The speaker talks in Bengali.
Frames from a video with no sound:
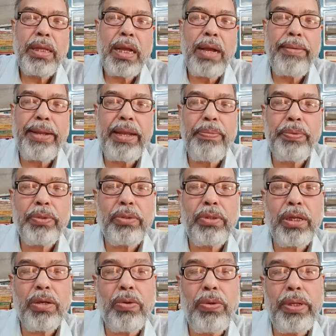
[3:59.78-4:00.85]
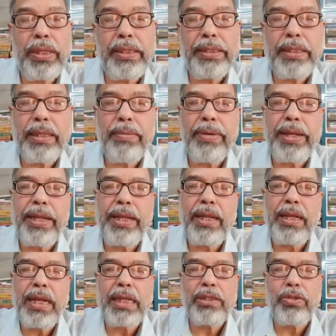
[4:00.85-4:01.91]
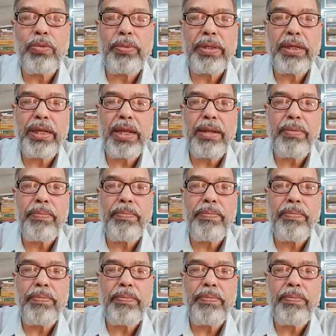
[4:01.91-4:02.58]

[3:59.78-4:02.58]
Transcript: আবার এই প্রশ্নটা ঘুরিয়ে দিতে পারে রাষ্ট্রবিজ্ঞান